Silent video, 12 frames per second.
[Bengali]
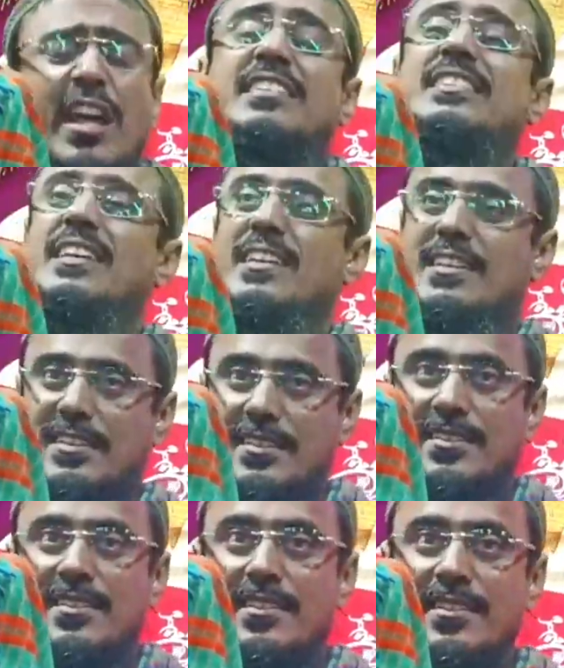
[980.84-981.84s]
লড়েছে
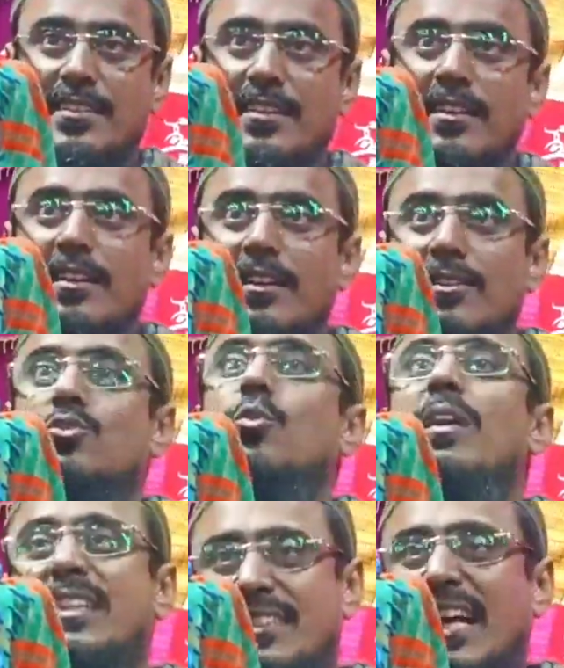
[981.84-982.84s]

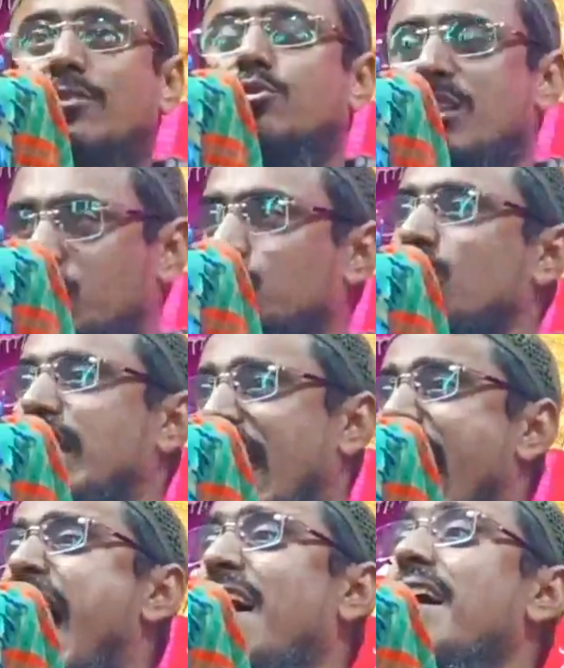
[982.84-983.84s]
তোমাদের দাদুদের
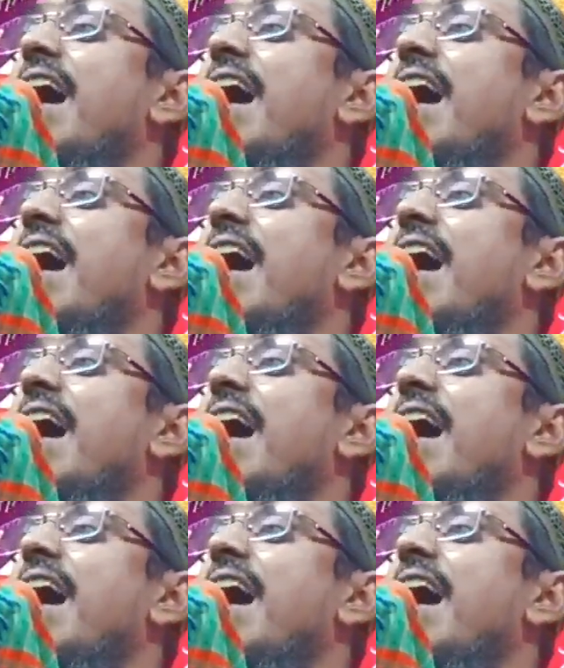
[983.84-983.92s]
সঙ্গে